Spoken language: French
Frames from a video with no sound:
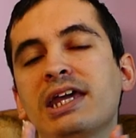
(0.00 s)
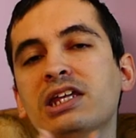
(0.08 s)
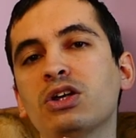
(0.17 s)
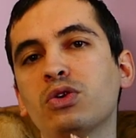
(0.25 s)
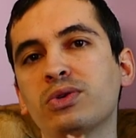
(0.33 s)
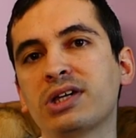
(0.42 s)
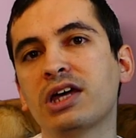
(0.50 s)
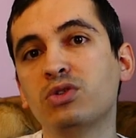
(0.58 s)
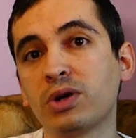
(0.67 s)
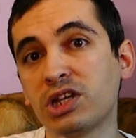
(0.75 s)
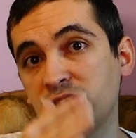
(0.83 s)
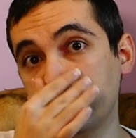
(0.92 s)
Et dans le cas
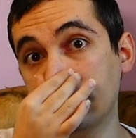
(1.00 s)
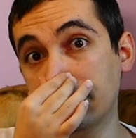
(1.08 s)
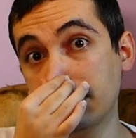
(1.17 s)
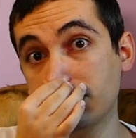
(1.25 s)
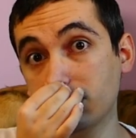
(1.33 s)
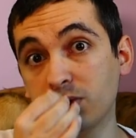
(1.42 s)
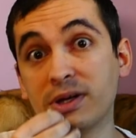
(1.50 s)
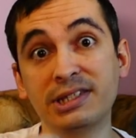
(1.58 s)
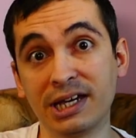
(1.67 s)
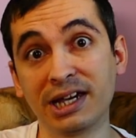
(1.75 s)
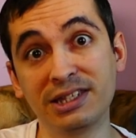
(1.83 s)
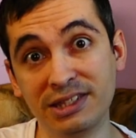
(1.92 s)
d'origine, il se doit
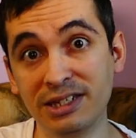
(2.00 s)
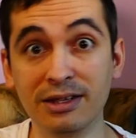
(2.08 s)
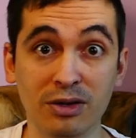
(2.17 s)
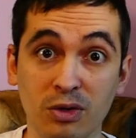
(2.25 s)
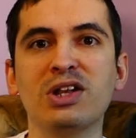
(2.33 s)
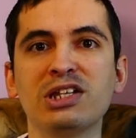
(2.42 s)
d'arrêter euh,